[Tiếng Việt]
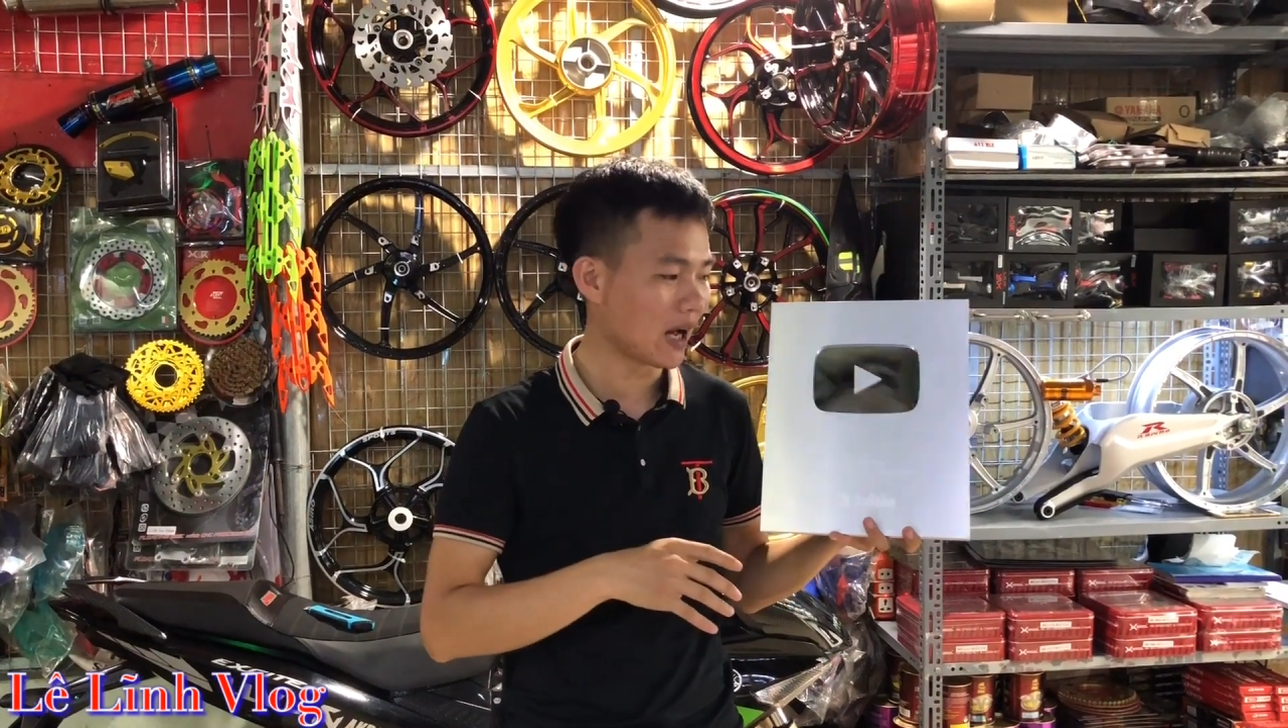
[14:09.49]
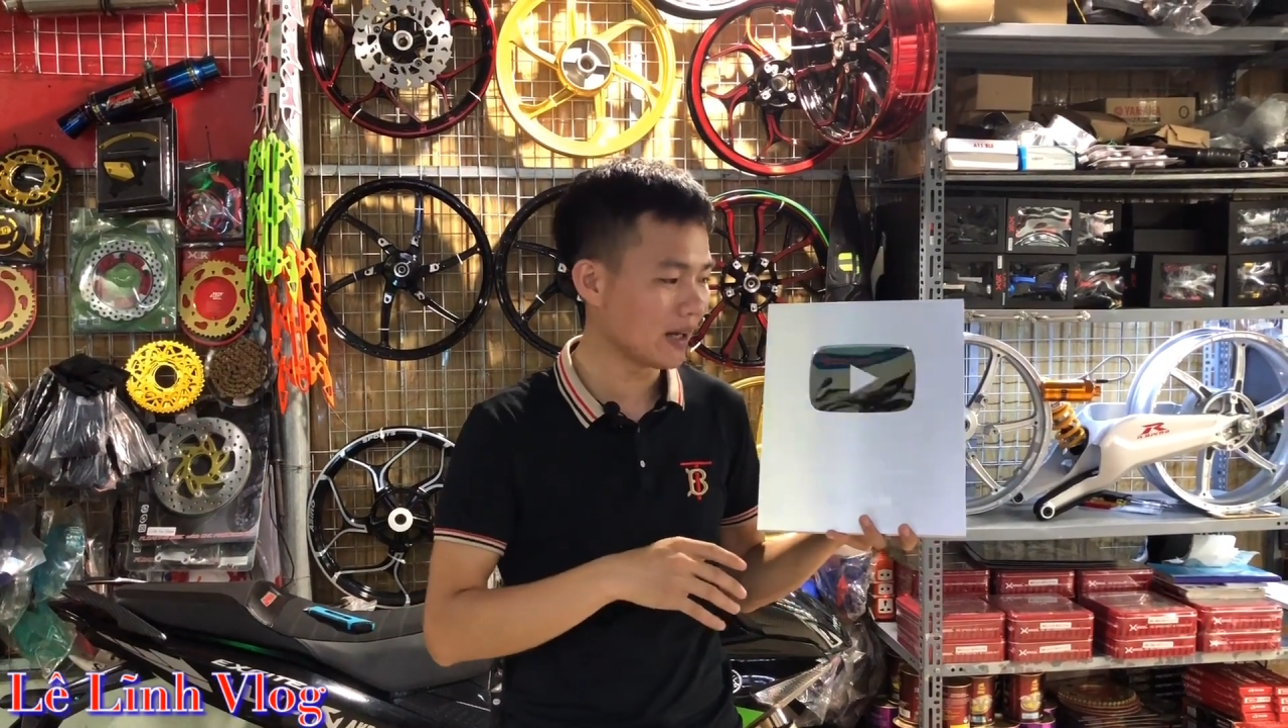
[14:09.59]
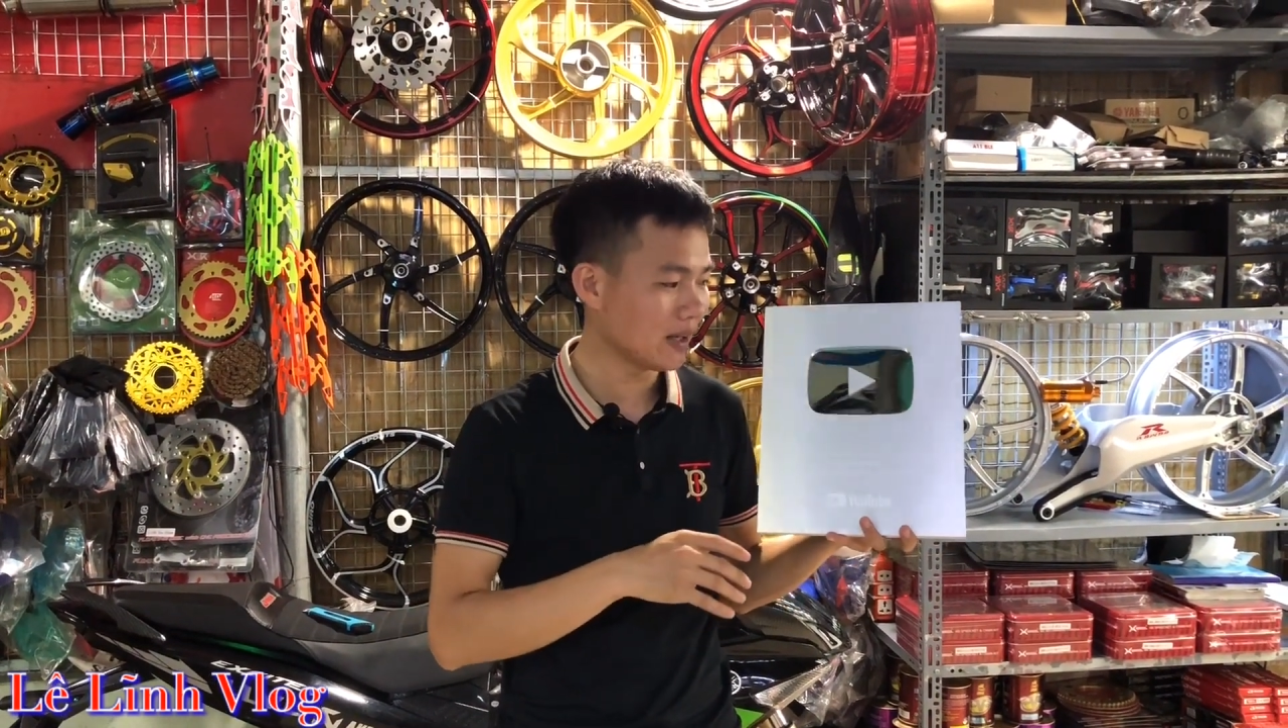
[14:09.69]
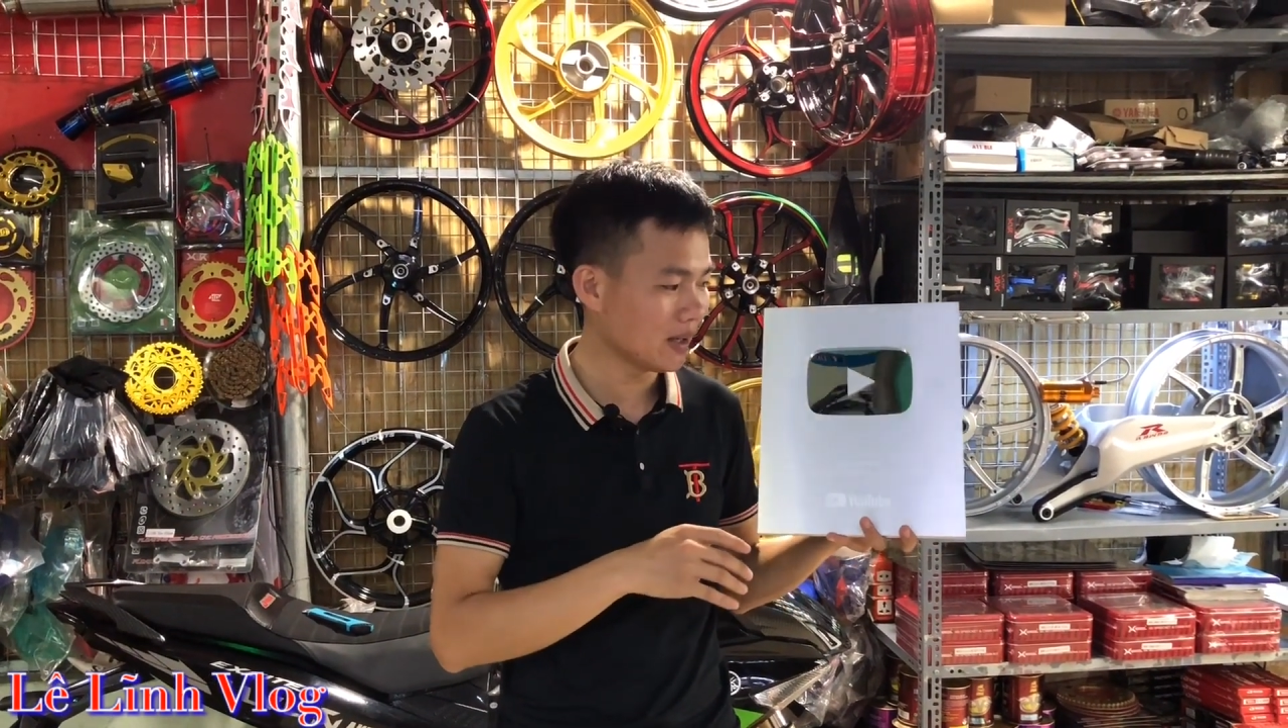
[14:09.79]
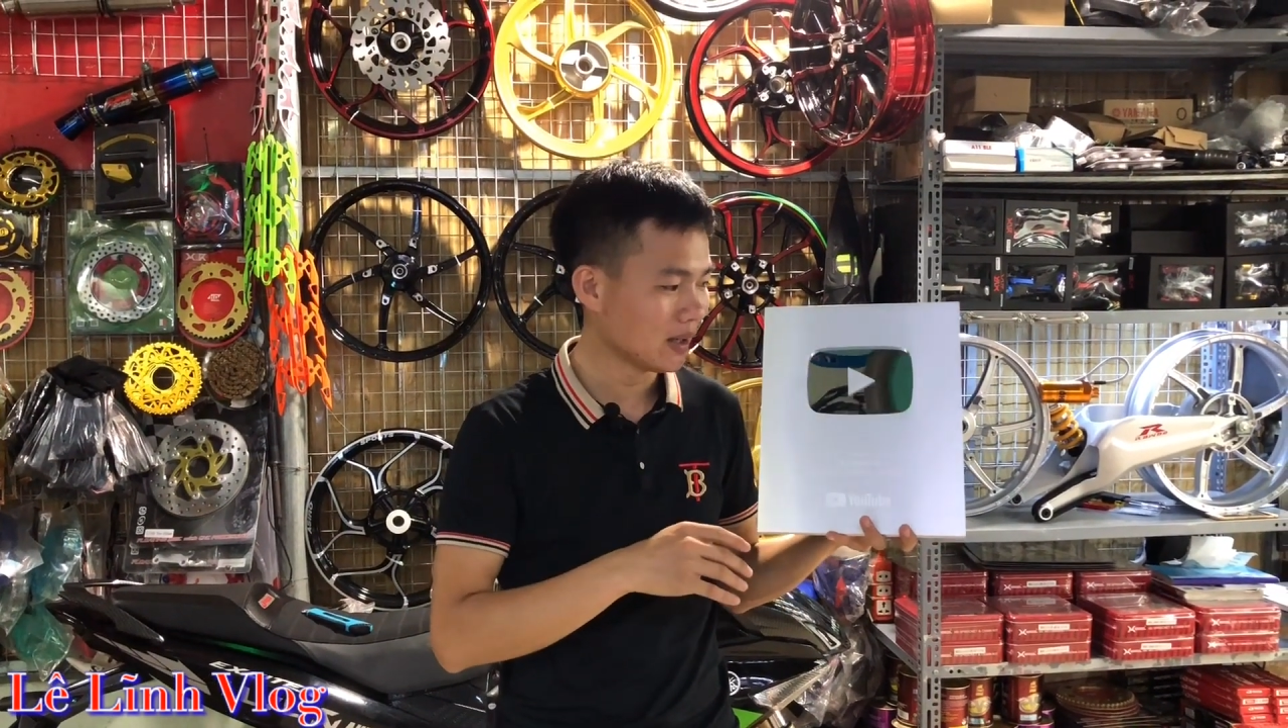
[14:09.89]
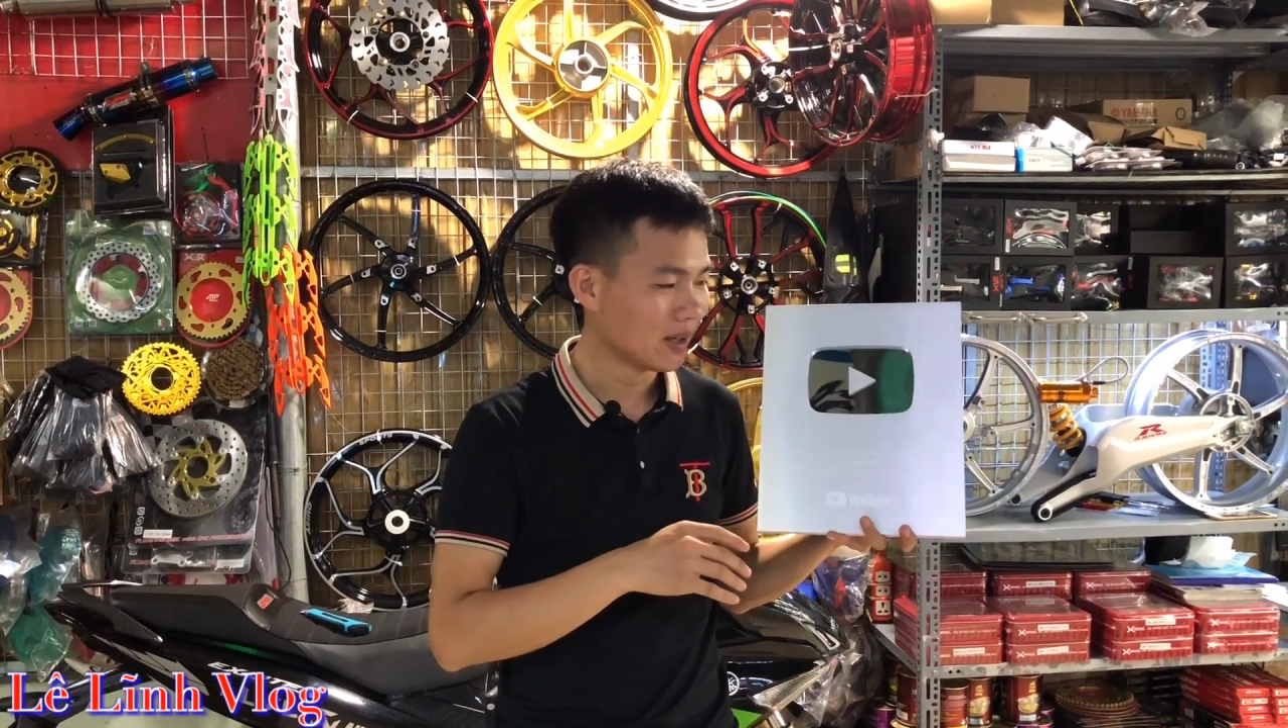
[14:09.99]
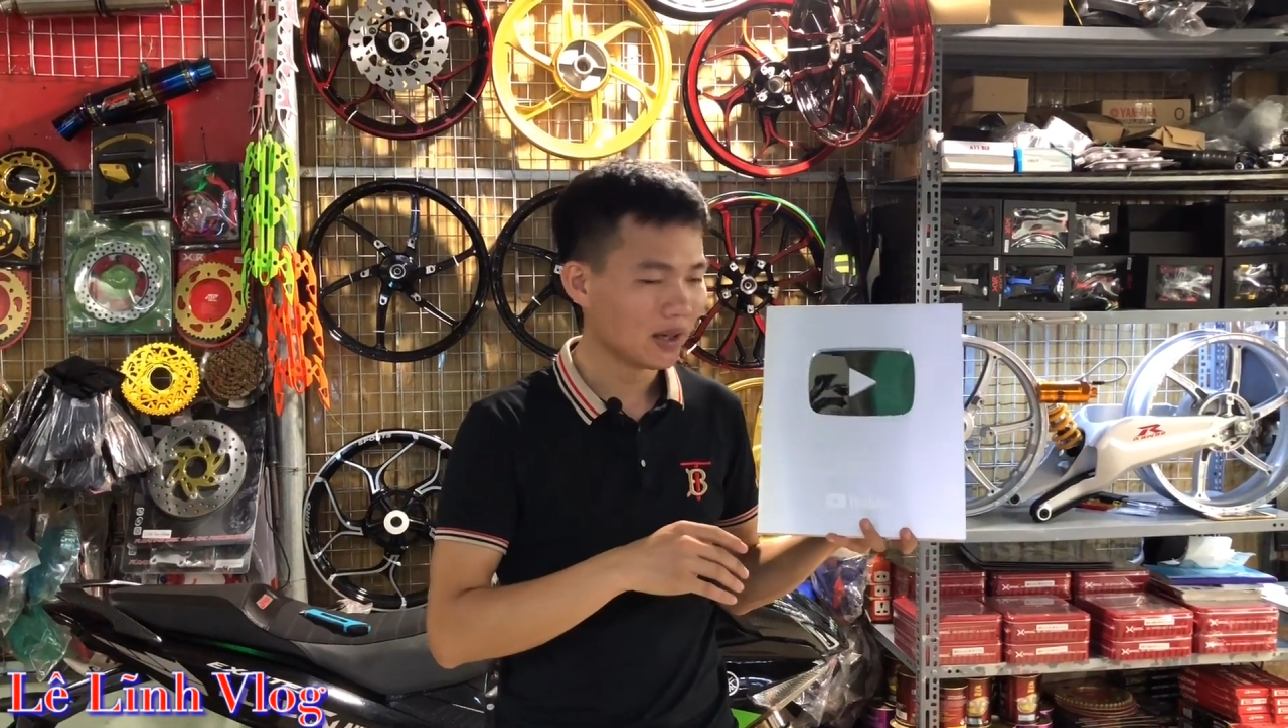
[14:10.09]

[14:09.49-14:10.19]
cái